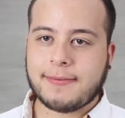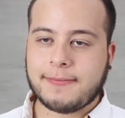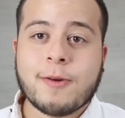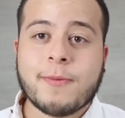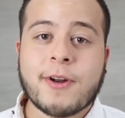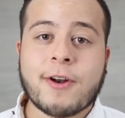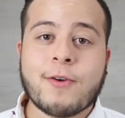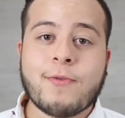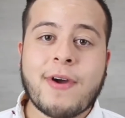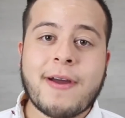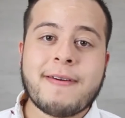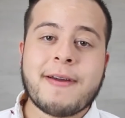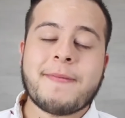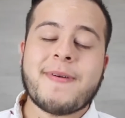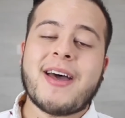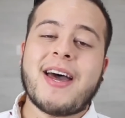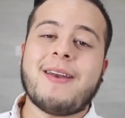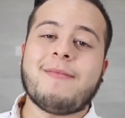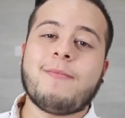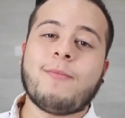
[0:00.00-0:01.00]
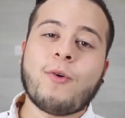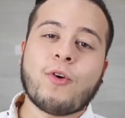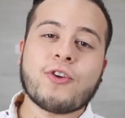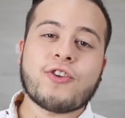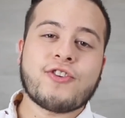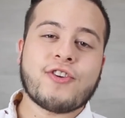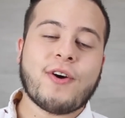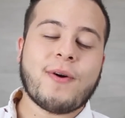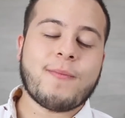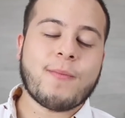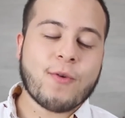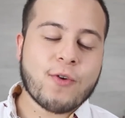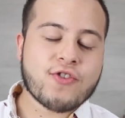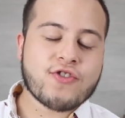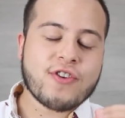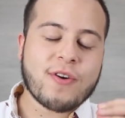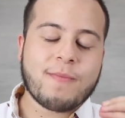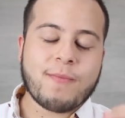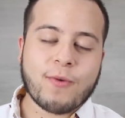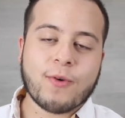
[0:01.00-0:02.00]
Número 9, me dan mucho,
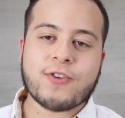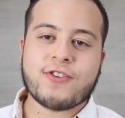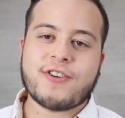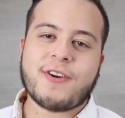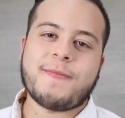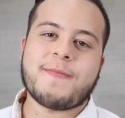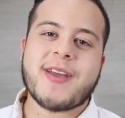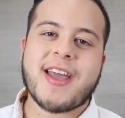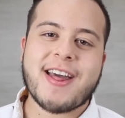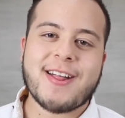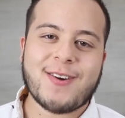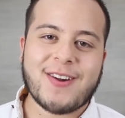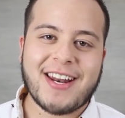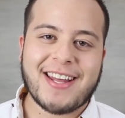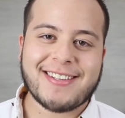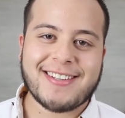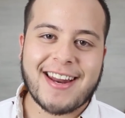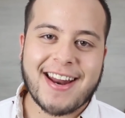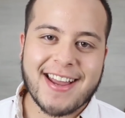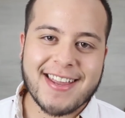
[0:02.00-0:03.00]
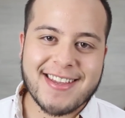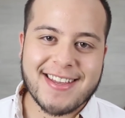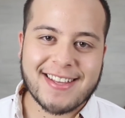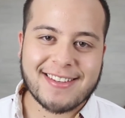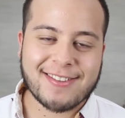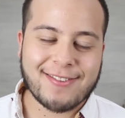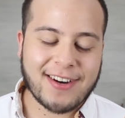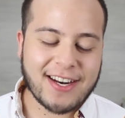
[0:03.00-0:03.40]
mucho, mucho miedo las arañas.